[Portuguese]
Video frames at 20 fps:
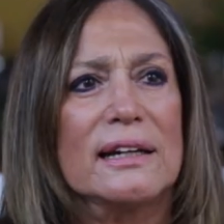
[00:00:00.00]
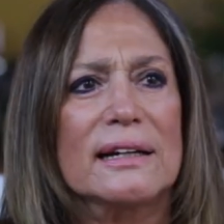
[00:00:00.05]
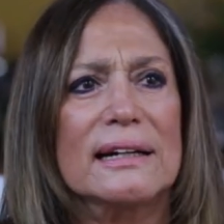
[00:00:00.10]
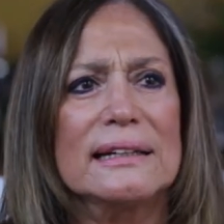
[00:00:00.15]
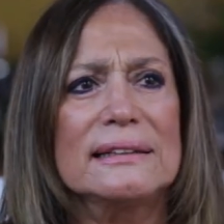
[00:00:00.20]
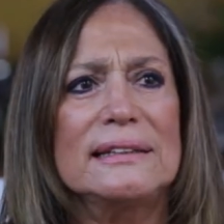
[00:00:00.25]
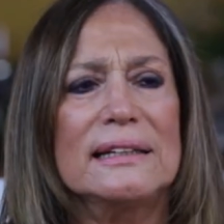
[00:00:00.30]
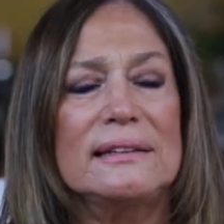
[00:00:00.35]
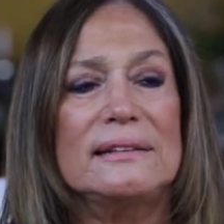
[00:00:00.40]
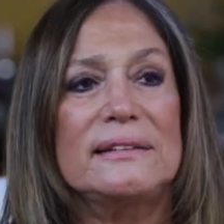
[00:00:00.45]

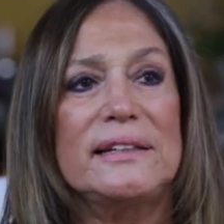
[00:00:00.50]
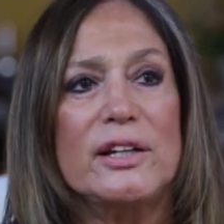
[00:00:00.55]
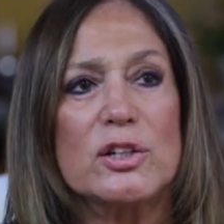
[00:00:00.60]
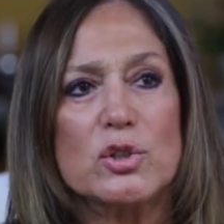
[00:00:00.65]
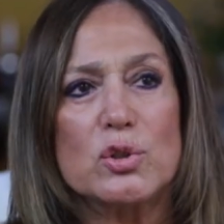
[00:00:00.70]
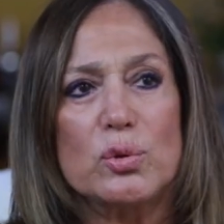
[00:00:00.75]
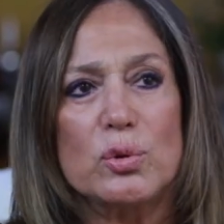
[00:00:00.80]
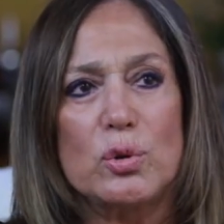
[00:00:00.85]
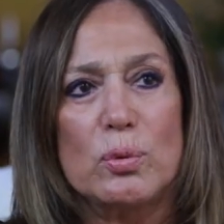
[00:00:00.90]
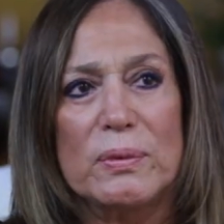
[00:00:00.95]
cada
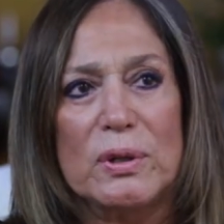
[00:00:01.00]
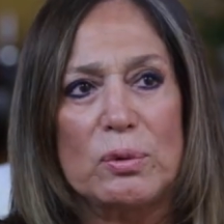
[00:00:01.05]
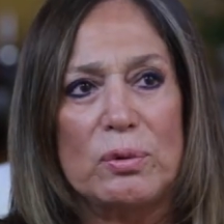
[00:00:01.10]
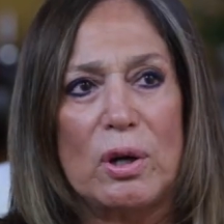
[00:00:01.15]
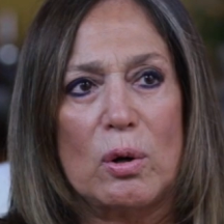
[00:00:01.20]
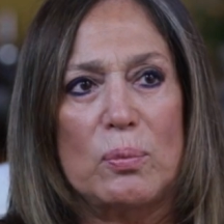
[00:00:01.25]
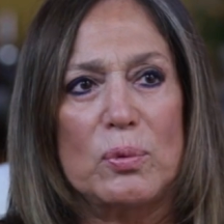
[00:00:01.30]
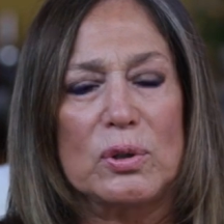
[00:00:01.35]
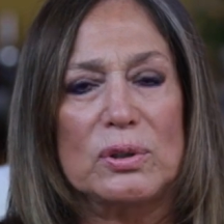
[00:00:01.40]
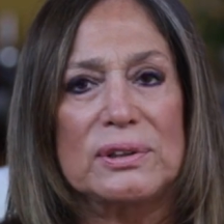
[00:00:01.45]
texto que o
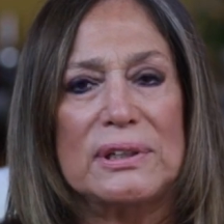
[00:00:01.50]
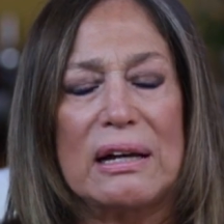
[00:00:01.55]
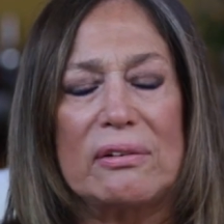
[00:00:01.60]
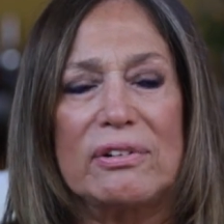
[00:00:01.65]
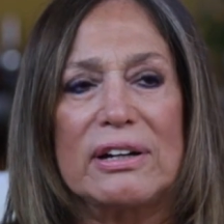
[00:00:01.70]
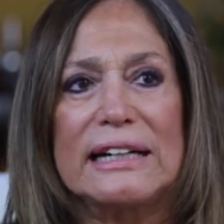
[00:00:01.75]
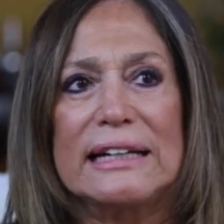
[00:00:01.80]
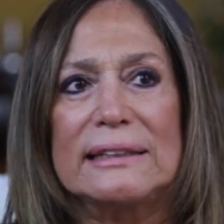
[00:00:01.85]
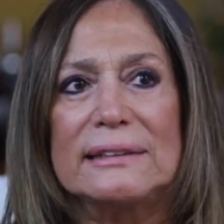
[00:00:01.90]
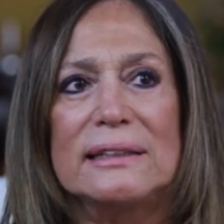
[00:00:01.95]
Manuel
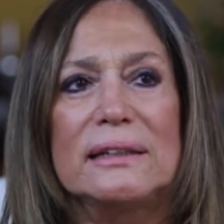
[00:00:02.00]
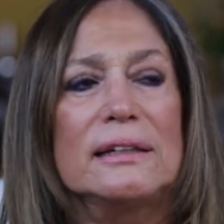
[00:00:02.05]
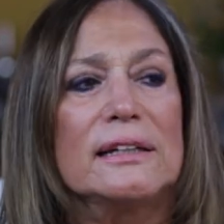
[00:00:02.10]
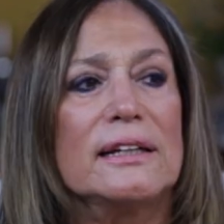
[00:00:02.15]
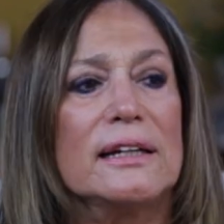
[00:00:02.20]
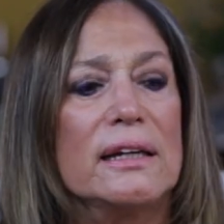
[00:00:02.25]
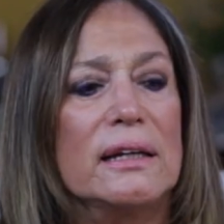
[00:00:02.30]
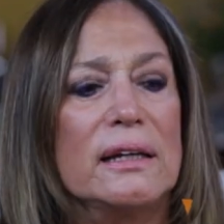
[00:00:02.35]
botava, cada